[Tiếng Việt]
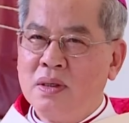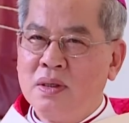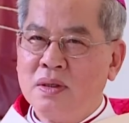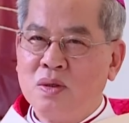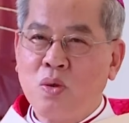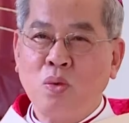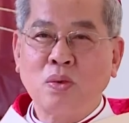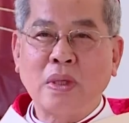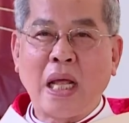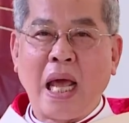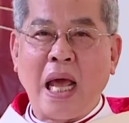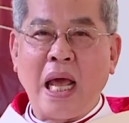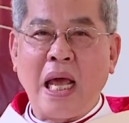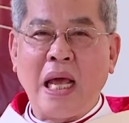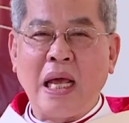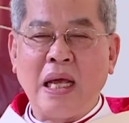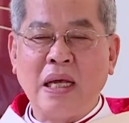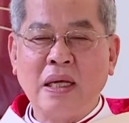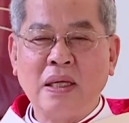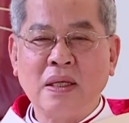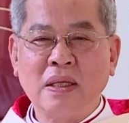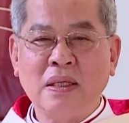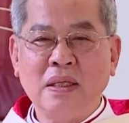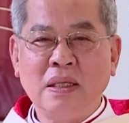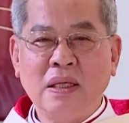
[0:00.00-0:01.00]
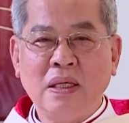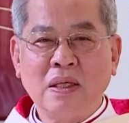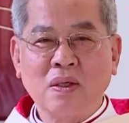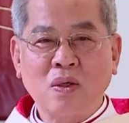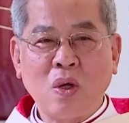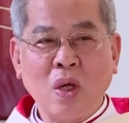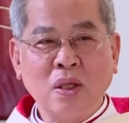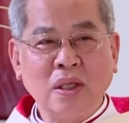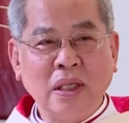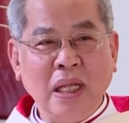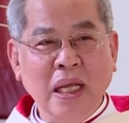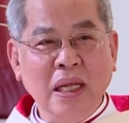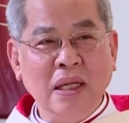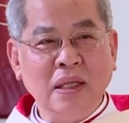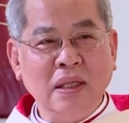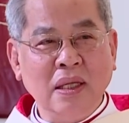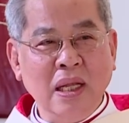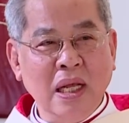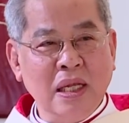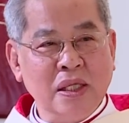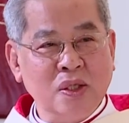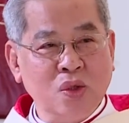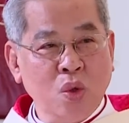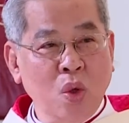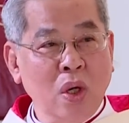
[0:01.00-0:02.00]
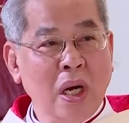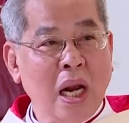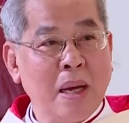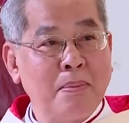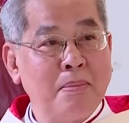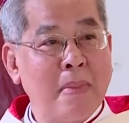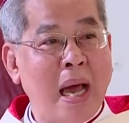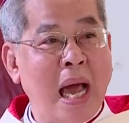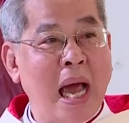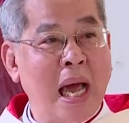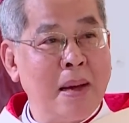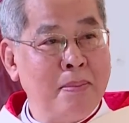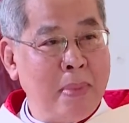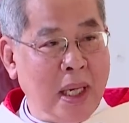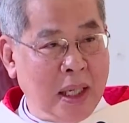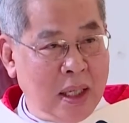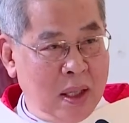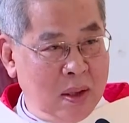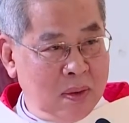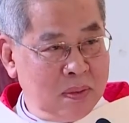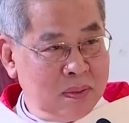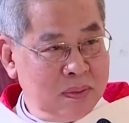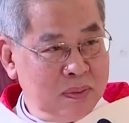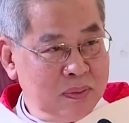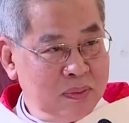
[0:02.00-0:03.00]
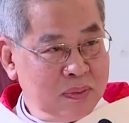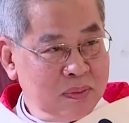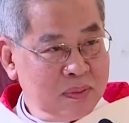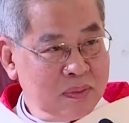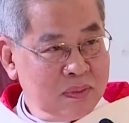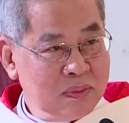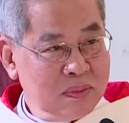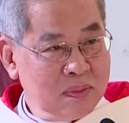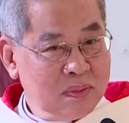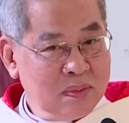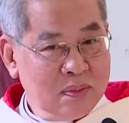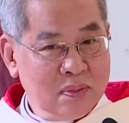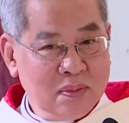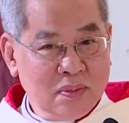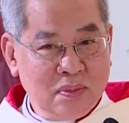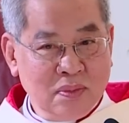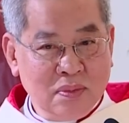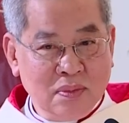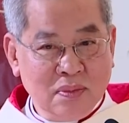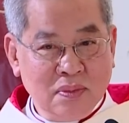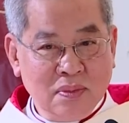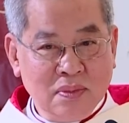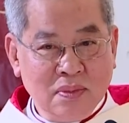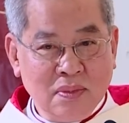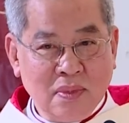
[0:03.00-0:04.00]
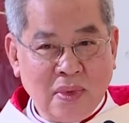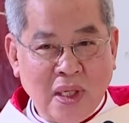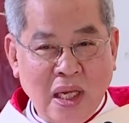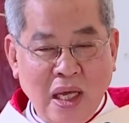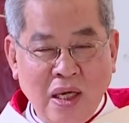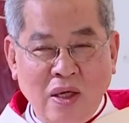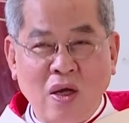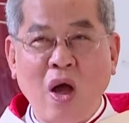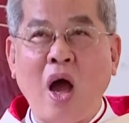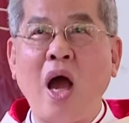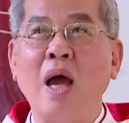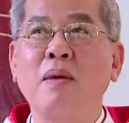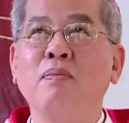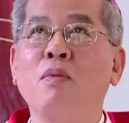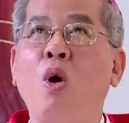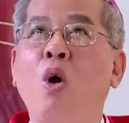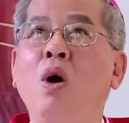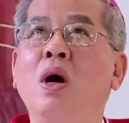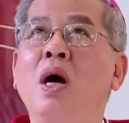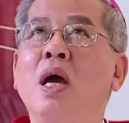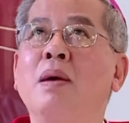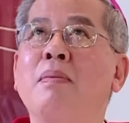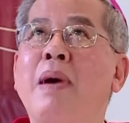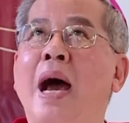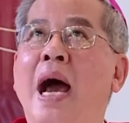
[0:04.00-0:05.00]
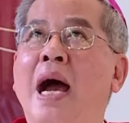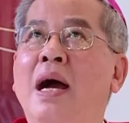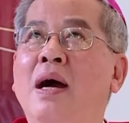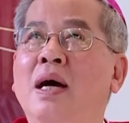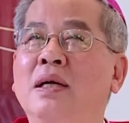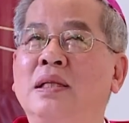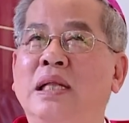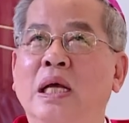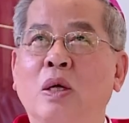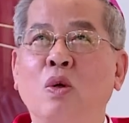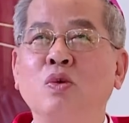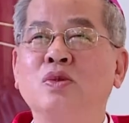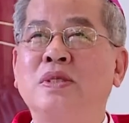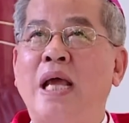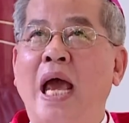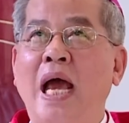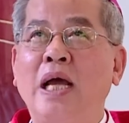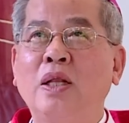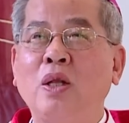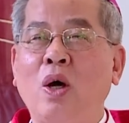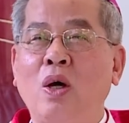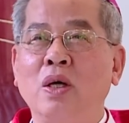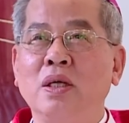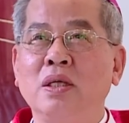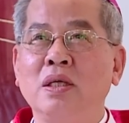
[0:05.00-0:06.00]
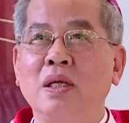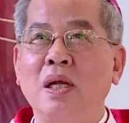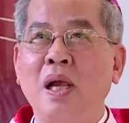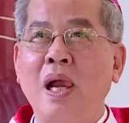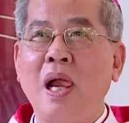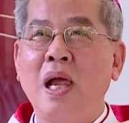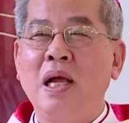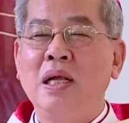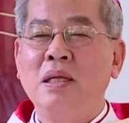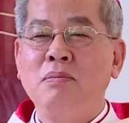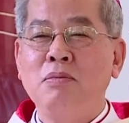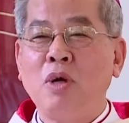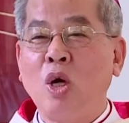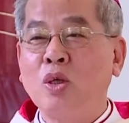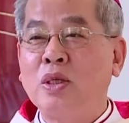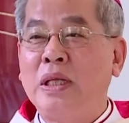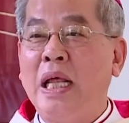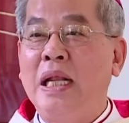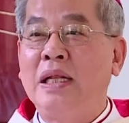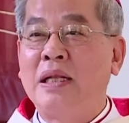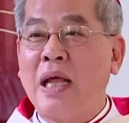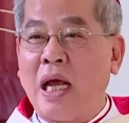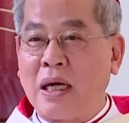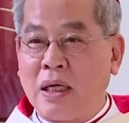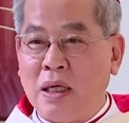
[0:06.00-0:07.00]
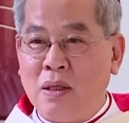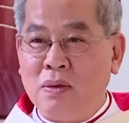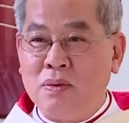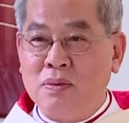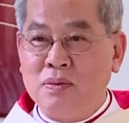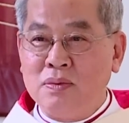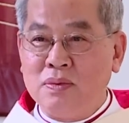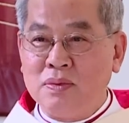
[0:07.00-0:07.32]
Chúng ta có tin Thiên Chúa là ba mình không? Gọi bố ơi ba ơi thì cũng dễ thôi, nhưng có tin thật không?